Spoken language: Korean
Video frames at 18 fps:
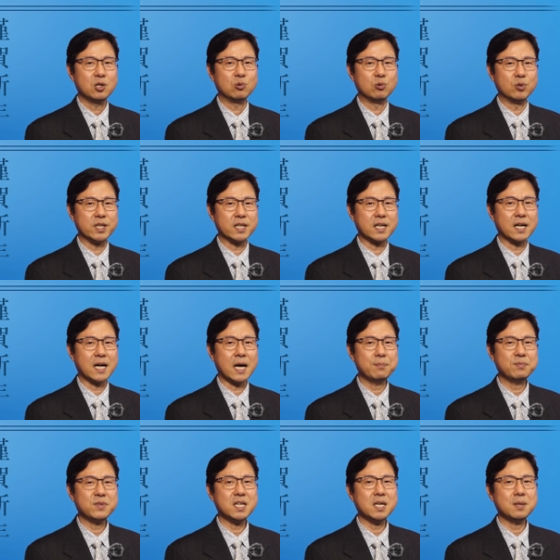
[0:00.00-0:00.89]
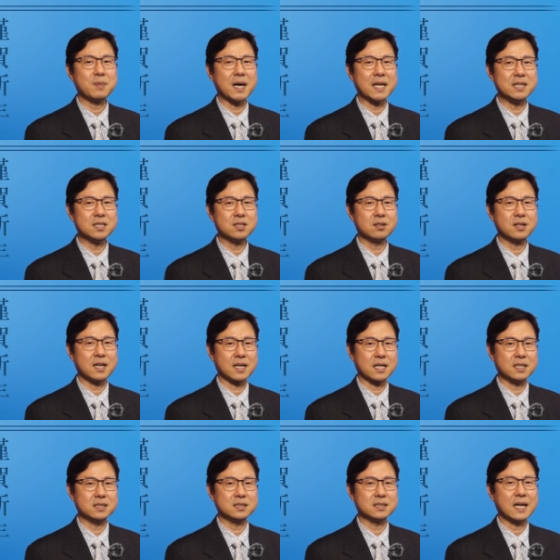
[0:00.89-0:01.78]
우리가 함께 만들어
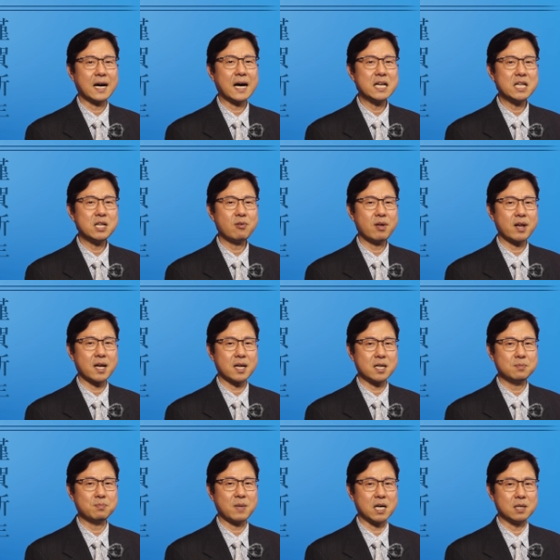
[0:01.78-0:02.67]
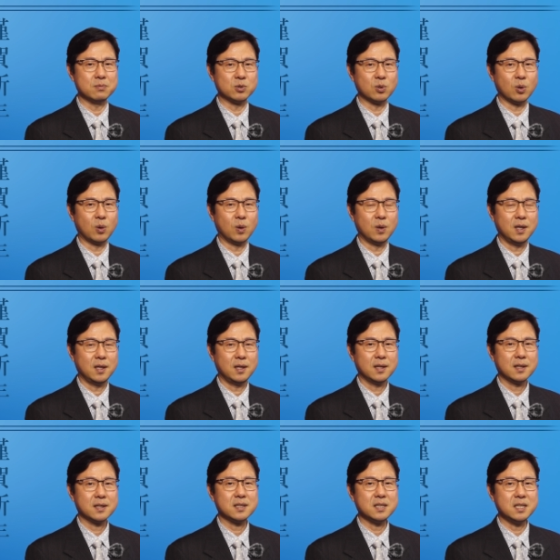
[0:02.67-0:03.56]
나가는 한인회라는 마음으로
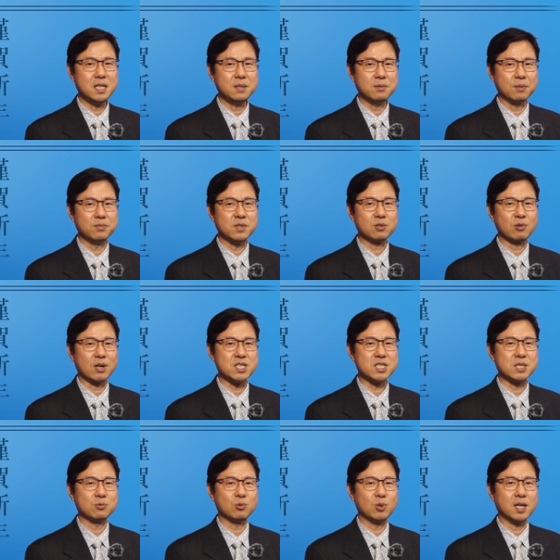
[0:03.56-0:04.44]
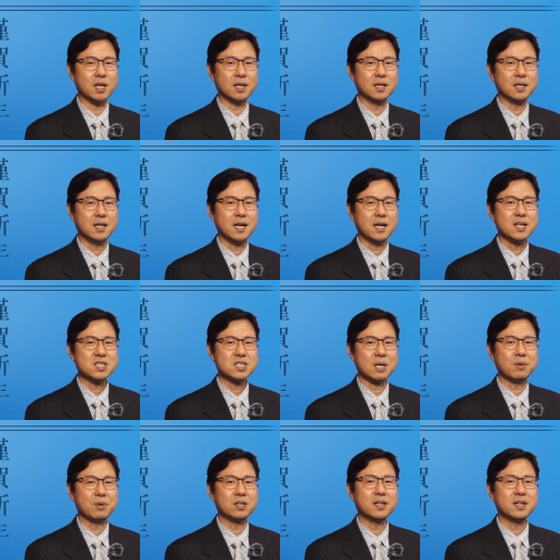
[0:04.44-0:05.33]
끊임없는 관심과
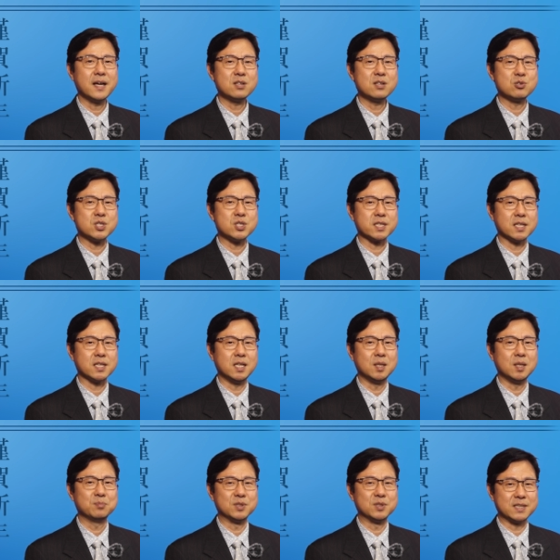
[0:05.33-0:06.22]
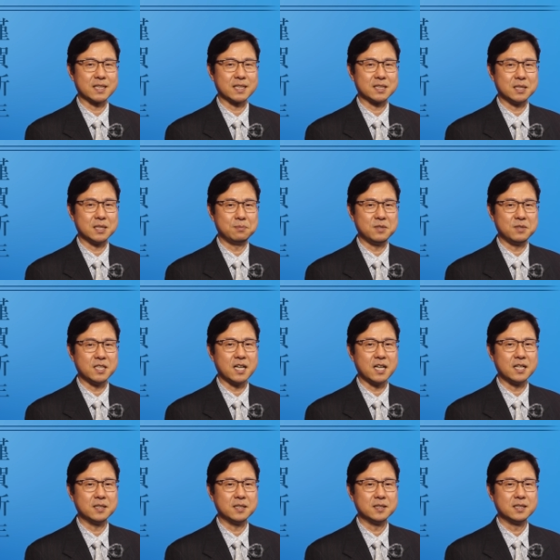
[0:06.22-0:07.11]
참여를 해 주시길
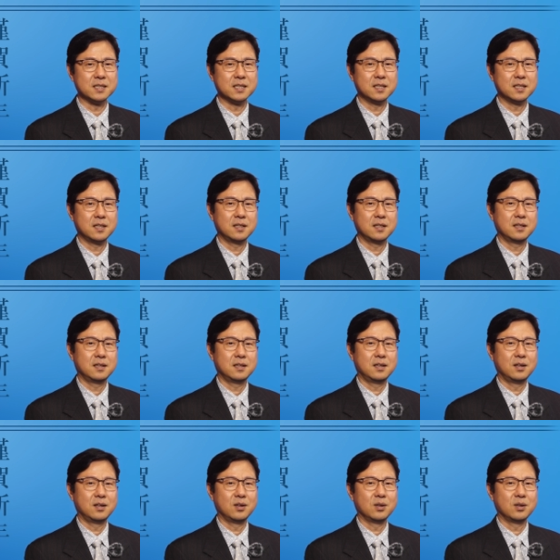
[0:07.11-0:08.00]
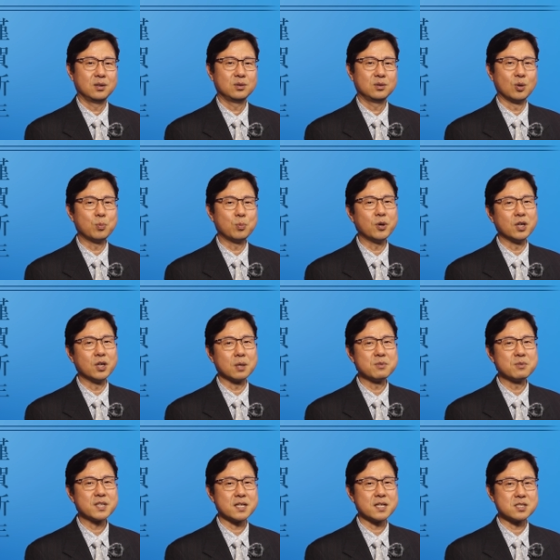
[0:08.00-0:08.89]
부탁드립니다. 동포
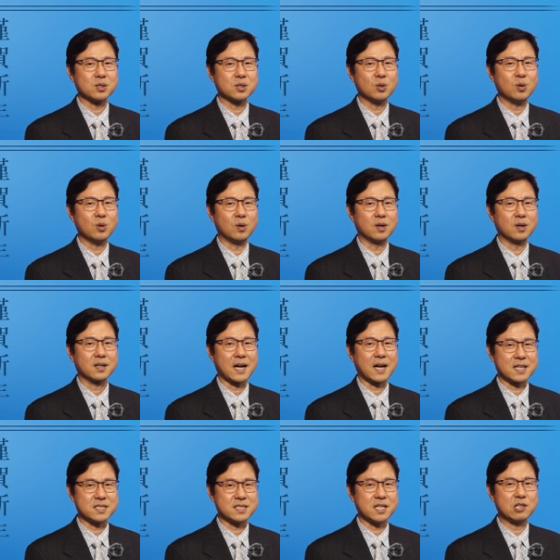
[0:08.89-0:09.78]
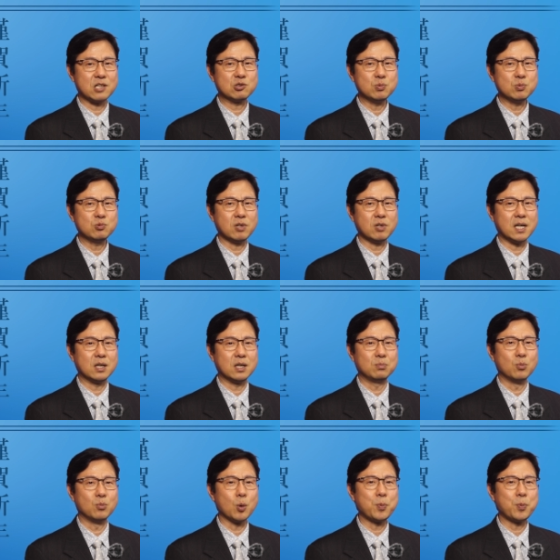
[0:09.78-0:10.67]
여러분께서도 각자의 꿈과
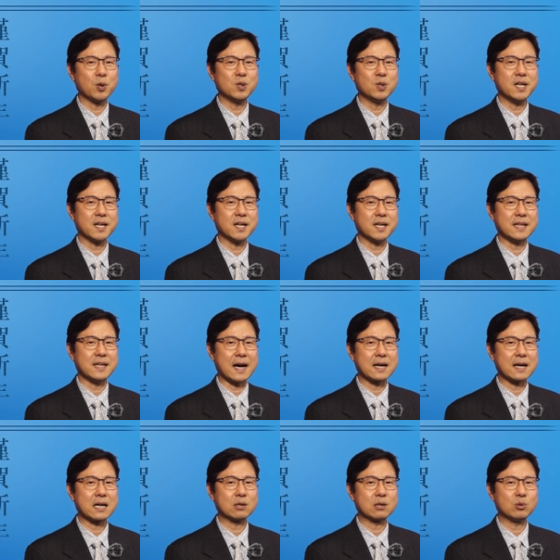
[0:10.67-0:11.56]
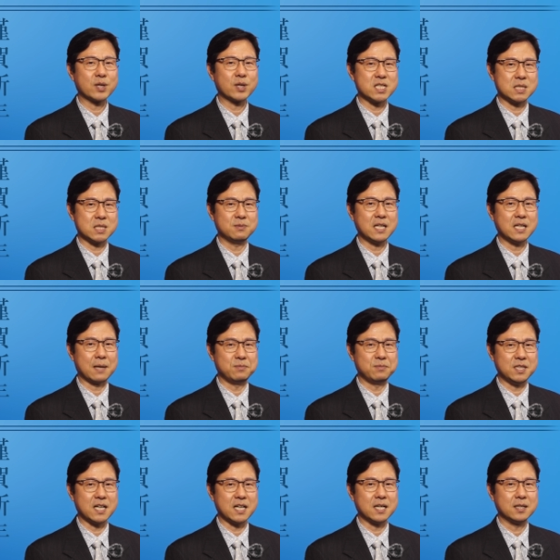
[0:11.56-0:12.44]
목표를 향해 나아가고 계심을
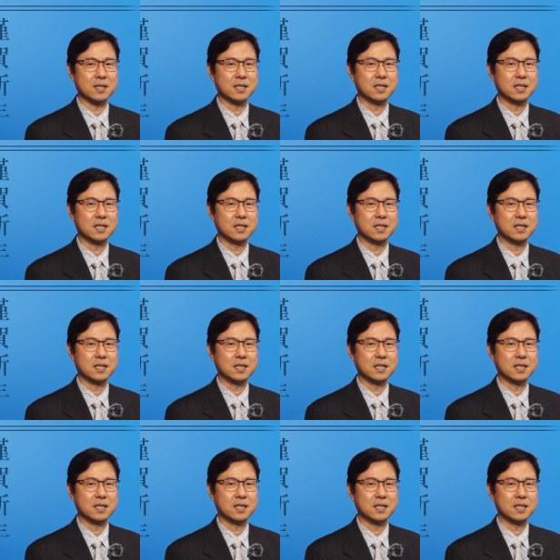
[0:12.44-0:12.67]
압니다.